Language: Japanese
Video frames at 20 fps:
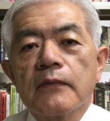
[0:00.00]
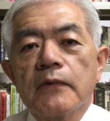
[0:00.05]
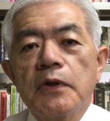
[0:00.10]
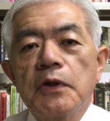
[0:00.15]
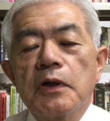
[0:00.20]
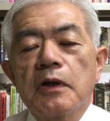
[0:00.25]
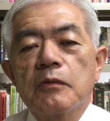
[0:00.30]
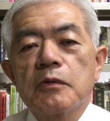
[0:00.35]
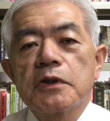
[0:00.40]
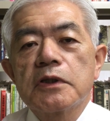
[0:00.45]

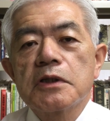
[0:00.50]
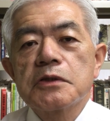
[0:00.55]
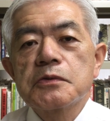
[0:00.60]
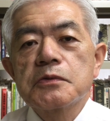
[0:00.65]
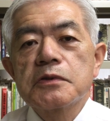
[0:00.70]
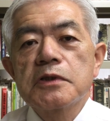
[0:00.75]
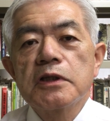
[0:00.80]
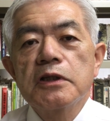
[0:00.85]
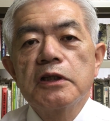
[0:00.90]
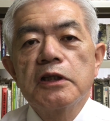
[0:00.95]
と。北
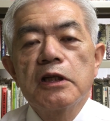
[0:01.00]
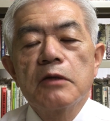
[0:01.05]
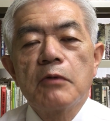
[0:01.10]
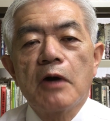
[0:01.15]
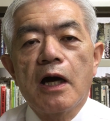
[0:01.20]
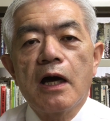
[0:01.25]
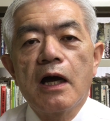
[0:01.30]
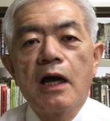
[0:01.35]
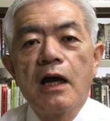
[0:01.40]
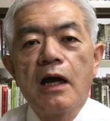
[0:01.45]
朝鮮にいれ
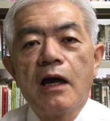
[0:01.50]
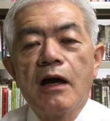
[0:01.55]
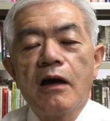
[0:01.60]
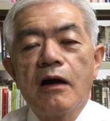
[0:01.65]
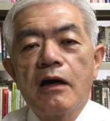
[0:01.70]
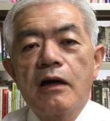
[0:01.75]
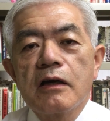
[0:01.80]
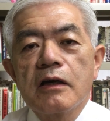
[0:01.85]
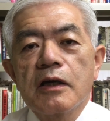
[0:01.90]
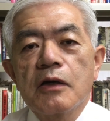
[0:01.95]
ば
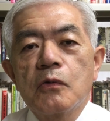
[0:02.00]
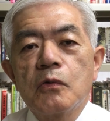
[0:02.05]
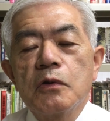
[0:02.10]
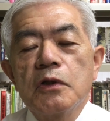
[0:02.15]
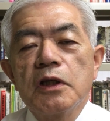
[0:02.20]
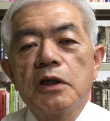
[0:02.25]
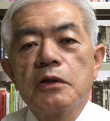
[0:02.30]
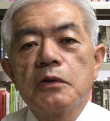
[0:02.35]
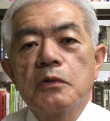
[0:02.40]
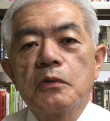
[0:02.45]

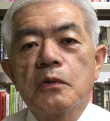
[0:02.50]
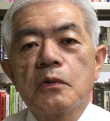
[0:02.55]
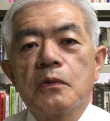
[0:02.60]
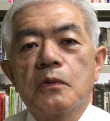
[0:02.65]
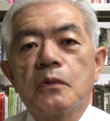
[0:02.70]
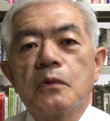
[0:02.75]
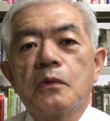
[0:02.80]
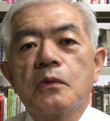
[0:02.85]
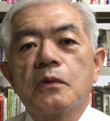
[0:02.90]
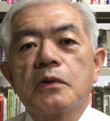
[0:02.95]
本人
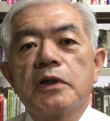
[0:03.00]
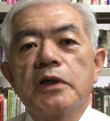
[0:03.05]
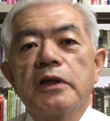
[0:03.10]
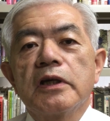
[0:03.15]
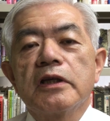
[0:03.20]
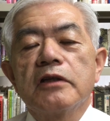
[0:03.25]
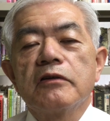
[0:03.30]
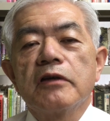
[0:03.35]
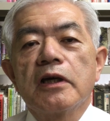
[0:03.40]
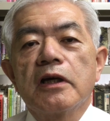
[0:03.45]
の
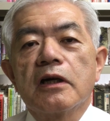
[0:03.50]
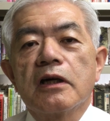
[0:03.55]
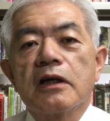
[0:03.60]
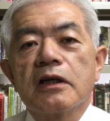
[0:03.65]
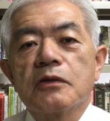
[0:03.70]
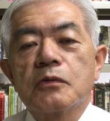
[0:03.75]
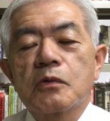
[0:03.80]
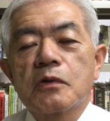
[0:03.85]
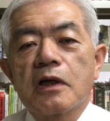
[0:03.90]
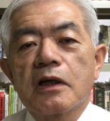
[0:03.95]
DNA
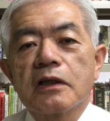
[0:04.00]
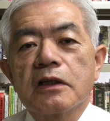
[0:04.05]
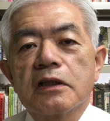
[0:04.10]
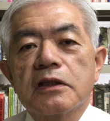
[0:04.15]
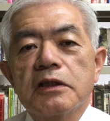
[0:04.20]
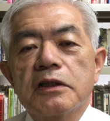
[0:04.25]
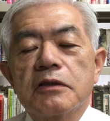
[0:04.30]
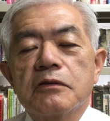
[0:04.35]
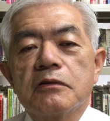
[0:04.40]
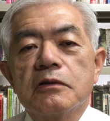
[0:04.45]
がどっかから
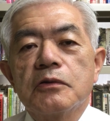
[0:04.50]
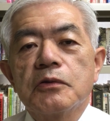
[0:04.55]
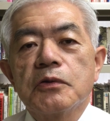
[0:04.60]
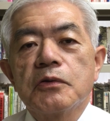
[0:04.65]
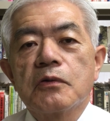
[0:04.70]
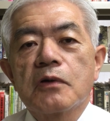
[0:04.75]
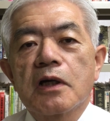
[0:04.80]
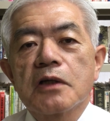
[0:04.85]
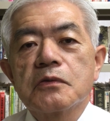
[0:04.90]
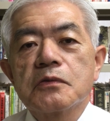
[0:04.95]
出てくると
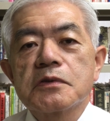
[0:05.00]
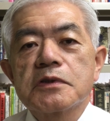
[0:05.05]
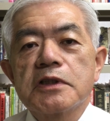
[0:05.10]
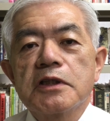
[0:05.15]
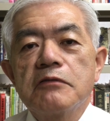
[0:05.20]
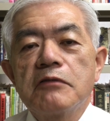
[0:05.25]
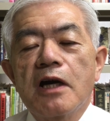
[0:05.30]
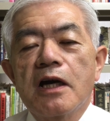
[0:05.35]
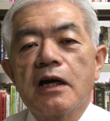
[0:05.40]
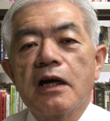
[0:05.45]
いう可能
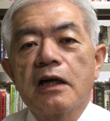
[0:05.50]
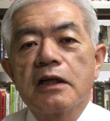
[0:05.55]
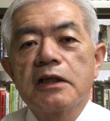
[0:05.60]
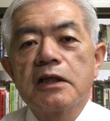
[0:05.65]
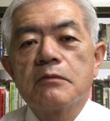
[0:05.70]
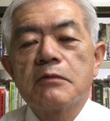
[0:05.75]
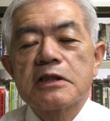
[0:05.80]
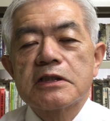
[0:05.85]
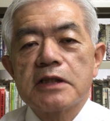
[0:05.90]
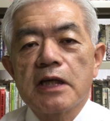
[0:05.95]
性はあり
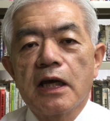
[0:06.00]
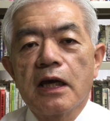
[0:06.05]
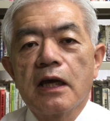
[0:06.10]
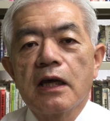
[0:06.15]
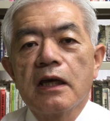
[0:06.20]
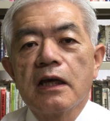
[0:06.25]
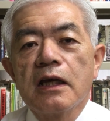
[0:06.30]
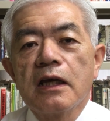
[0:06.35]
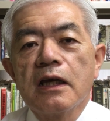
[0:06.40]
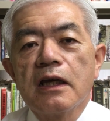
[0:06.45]
えません。
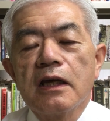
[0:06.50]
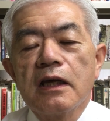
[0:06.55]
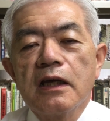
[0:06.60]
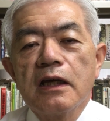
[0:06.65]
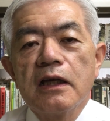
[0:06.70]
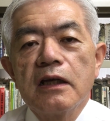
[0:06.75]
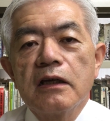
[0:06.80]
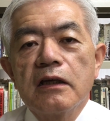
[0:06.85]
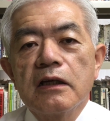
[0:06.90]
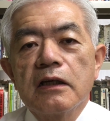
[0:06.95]

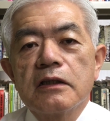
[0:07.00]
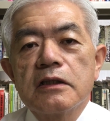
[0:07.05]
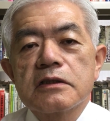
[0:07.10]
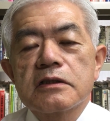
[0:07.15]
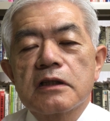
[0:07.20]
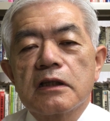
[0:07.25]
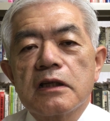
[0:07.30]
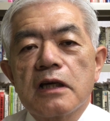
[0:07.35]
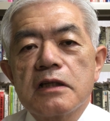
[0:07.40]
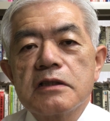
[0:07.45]
で
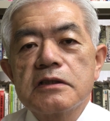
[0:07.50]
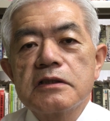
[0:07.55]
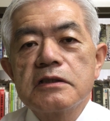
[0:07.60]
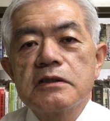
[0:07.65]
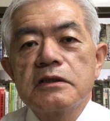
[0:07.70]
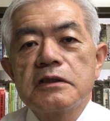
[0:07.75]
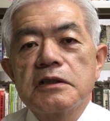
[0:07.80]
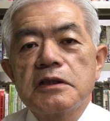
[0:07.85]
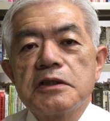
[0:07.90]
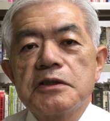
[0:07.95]
すから安
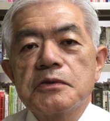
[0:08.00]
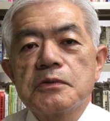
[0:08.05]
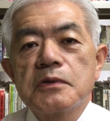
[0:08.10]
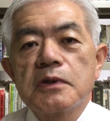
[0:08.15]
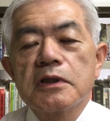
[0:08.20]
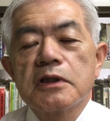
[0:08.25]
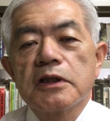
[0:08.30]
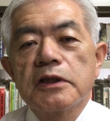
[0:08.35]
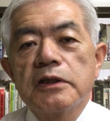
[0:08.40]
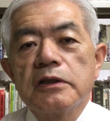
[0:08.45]
心して偽造
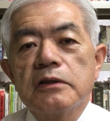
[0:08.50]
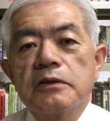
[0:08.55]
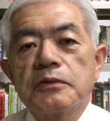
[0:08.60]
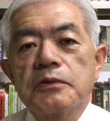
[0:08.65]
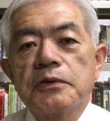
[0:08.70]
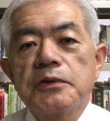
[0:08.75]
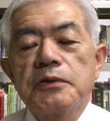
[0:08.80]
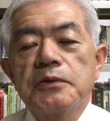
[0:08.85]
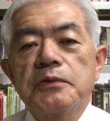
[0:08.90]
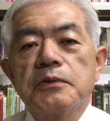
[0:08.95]
ができる
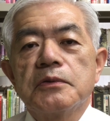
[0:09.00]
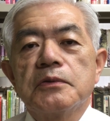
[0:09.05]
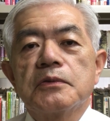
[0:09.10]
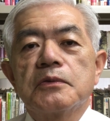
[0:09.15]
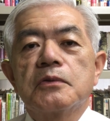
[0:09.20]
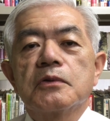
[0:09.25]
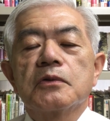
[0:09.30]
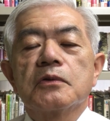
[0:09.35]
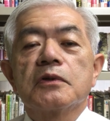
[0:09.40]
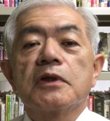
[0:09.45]
という
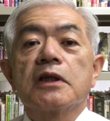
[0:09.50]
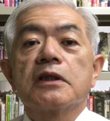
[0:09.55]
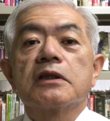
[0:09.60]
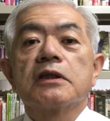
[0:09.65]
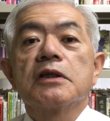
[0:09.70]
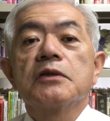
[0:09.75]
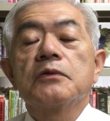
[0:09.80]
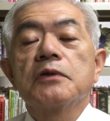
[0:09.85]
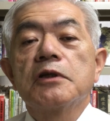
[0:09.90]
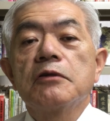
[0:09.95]
ことだっ
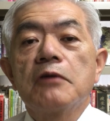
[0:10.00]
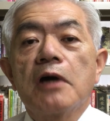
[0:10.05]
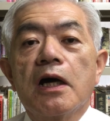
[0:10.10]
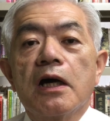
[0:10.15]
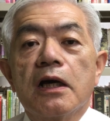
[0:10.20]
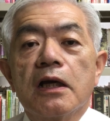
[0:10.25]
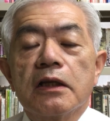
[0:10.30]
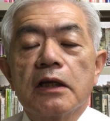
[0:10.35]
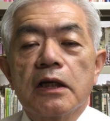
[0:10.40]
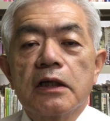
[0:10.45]
たのでは
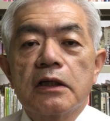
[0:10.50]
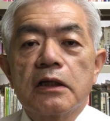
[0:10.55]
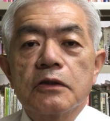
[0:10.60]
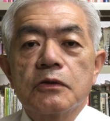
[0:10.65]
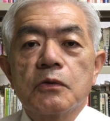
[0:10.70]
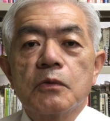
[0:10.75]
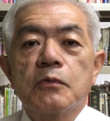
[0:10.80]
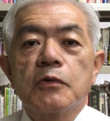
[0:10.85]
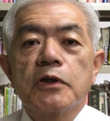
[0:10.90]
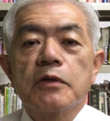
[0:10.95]
ないか
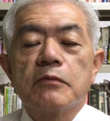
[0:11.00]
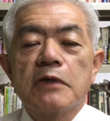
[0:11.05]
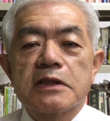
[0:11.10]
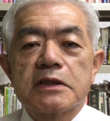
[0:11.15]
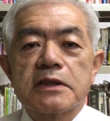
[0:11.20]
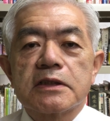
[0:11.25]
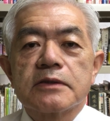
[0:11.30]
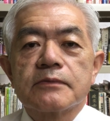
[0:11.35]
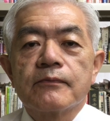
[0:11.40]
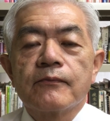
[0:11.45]
と思いま
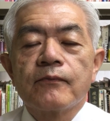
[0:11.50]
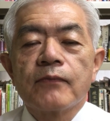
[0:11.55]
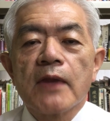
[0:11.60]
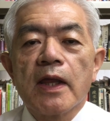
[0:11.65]
す。